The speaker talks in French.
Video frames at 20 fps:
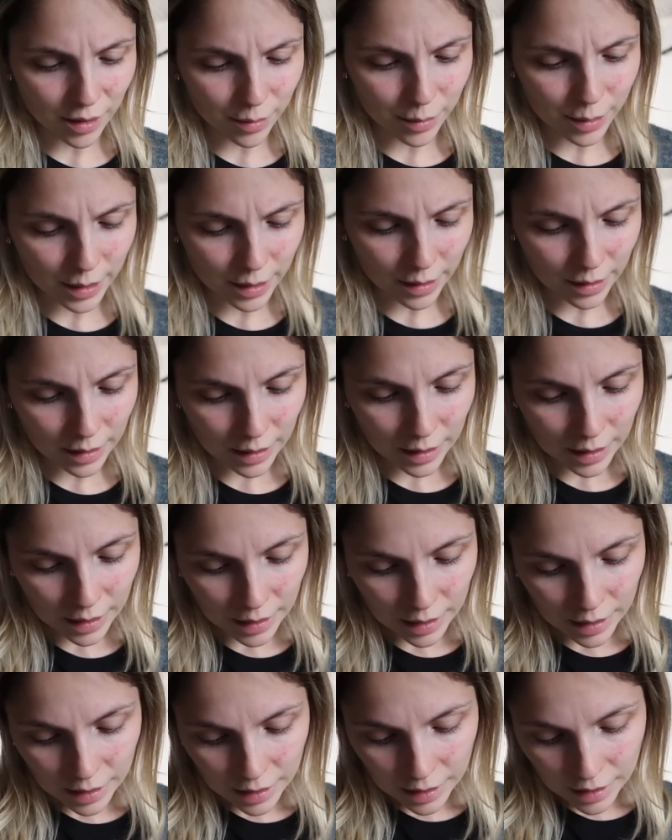comme ça.
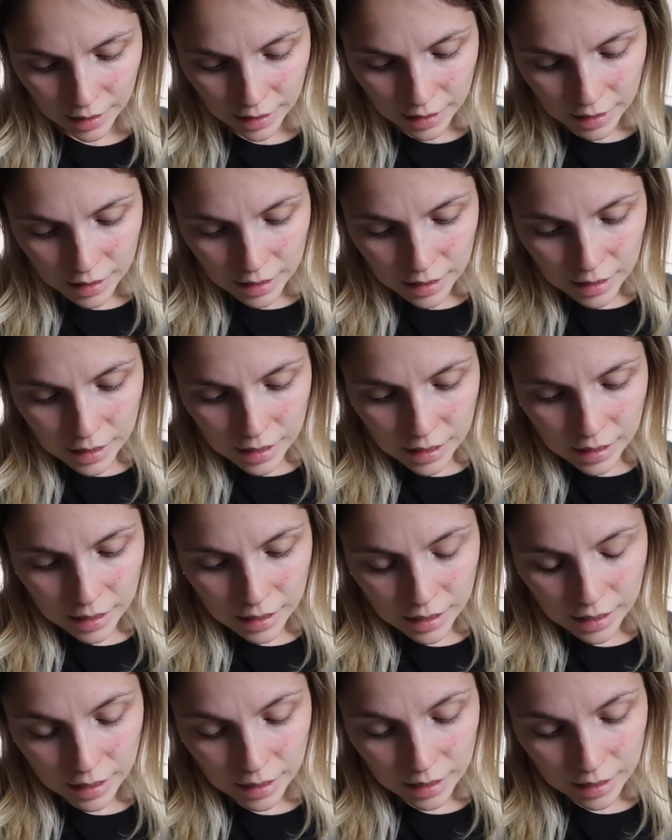
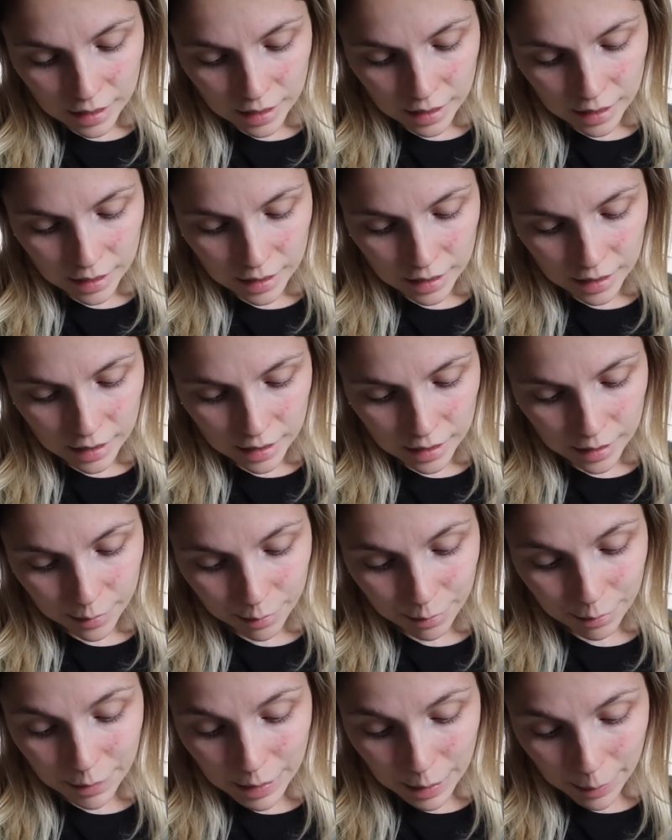
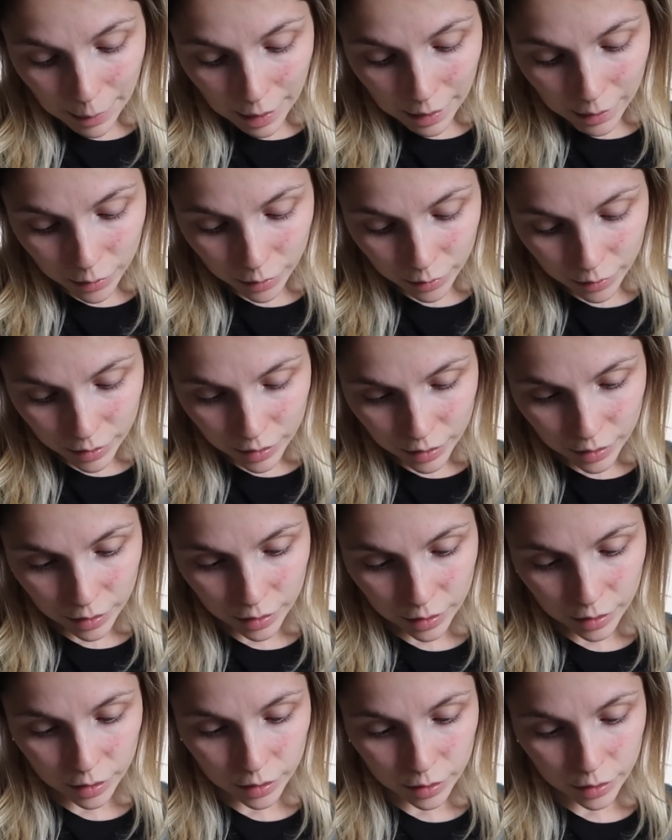mais par contre,
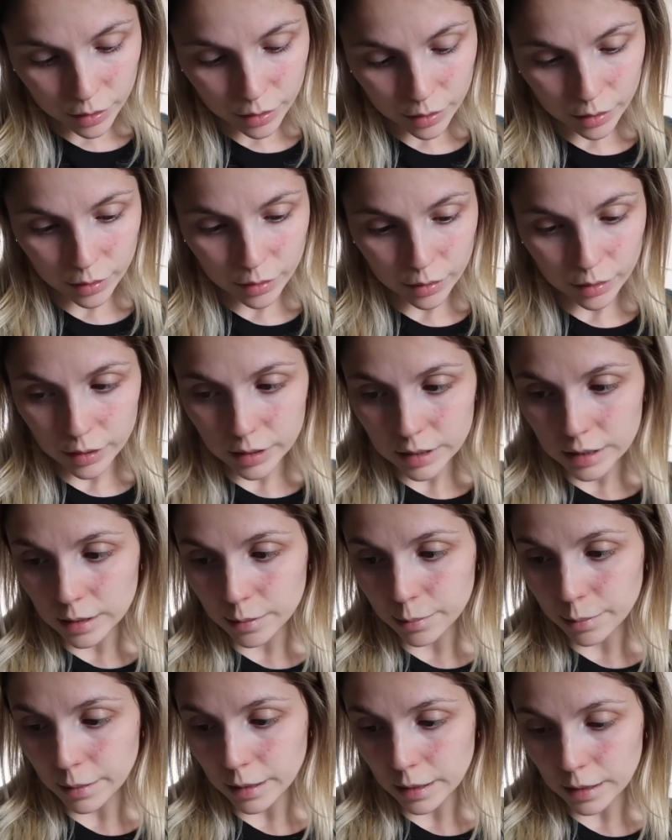je ne
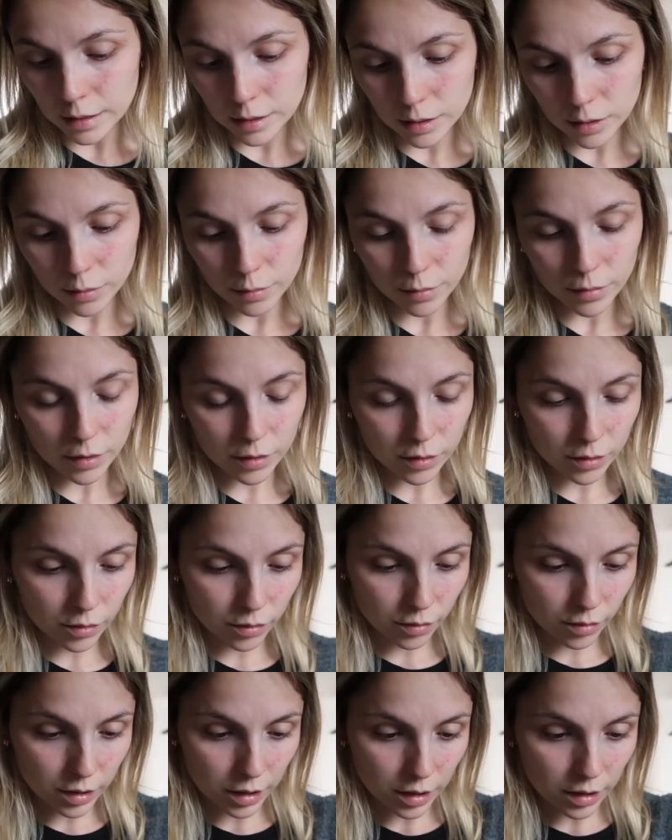sais pas comment
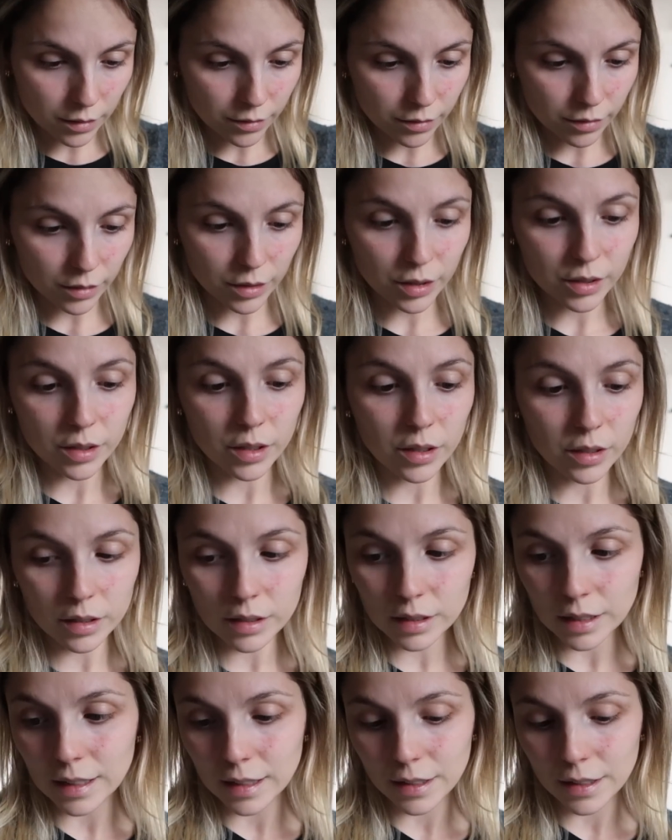tout ça fonctionne,